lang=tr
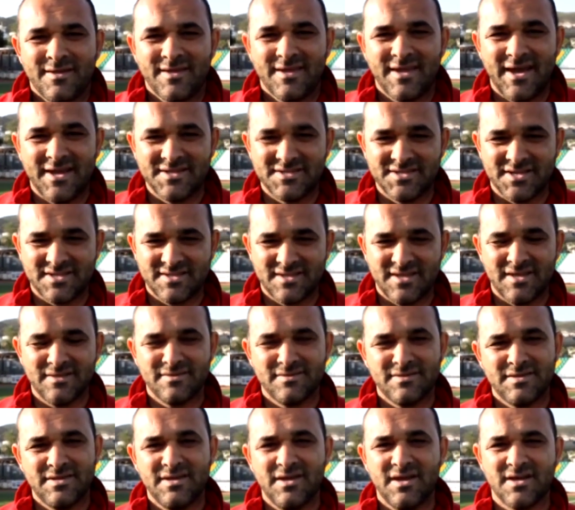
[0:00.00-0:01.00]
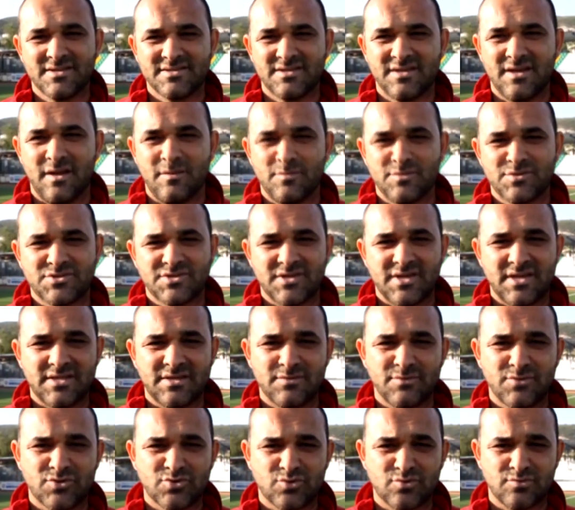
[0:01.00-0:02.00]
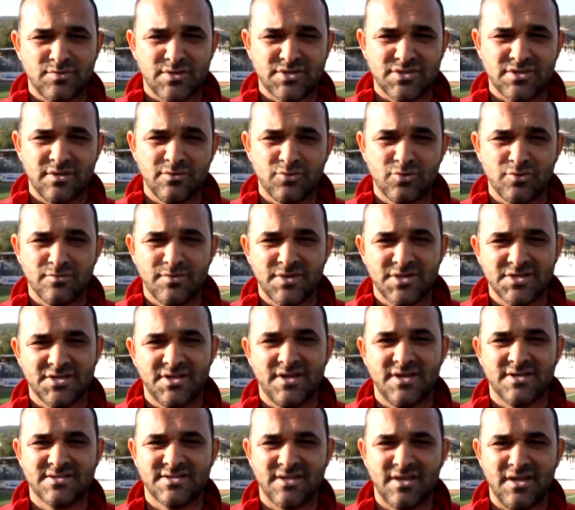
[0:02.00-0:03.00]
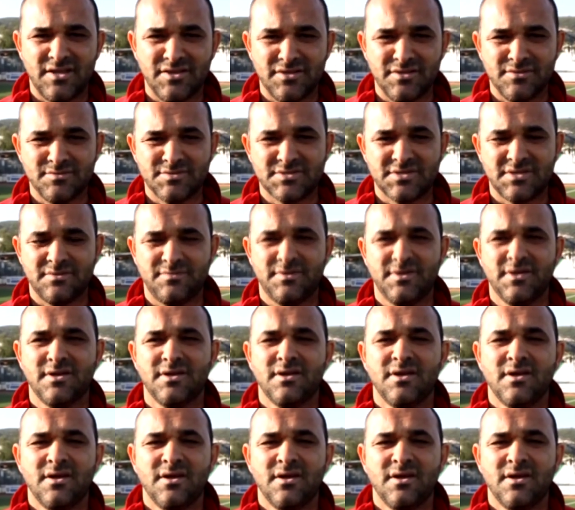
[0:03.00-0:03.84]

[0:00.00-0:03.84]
Gerçekten iyi hazırlanmıştık Etimeskut maçına bütün maçlara hazırlandığımız gibi.